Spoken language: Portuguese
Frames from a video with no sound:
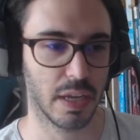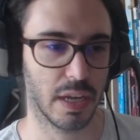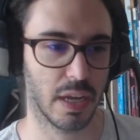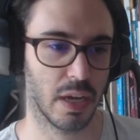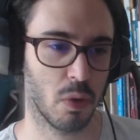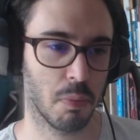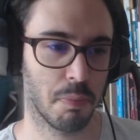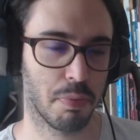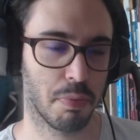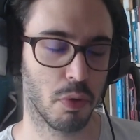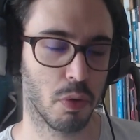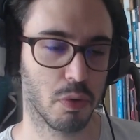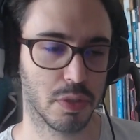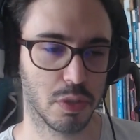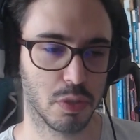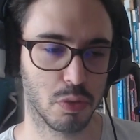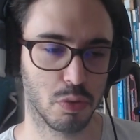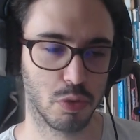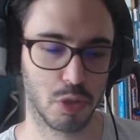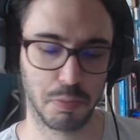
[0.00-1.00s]
é um pouco
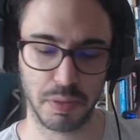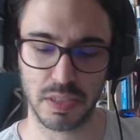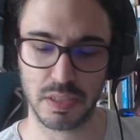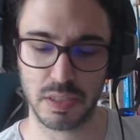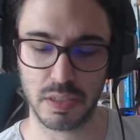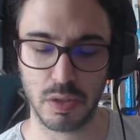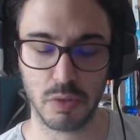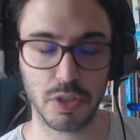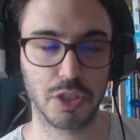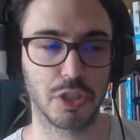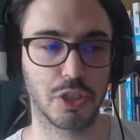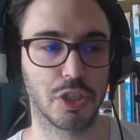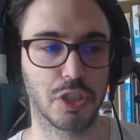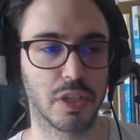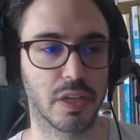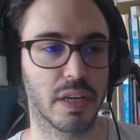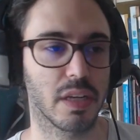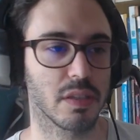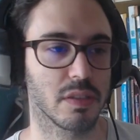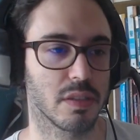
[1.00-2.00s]
de suspensão de
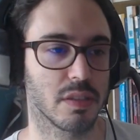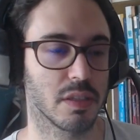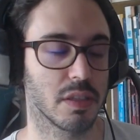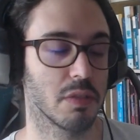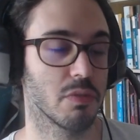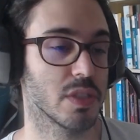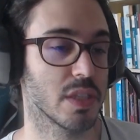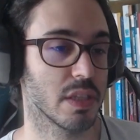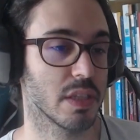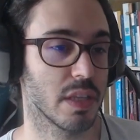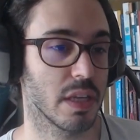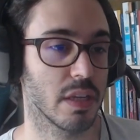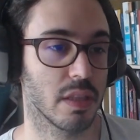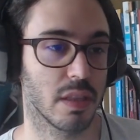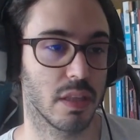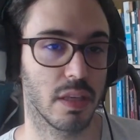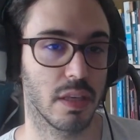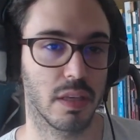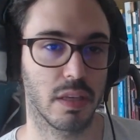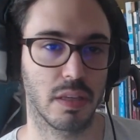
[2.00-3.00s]
descrença que você tem que
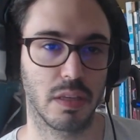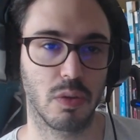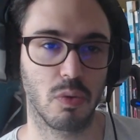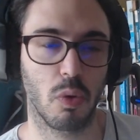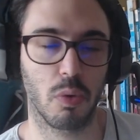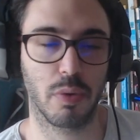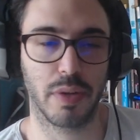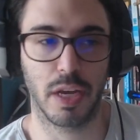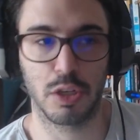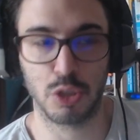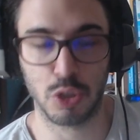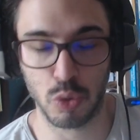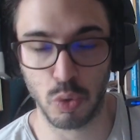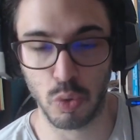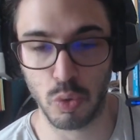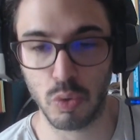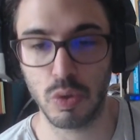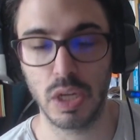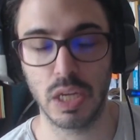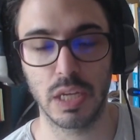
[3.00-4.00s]
ter em qualquer
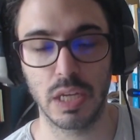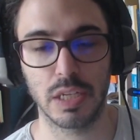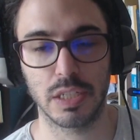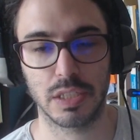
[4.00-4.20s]
jogo,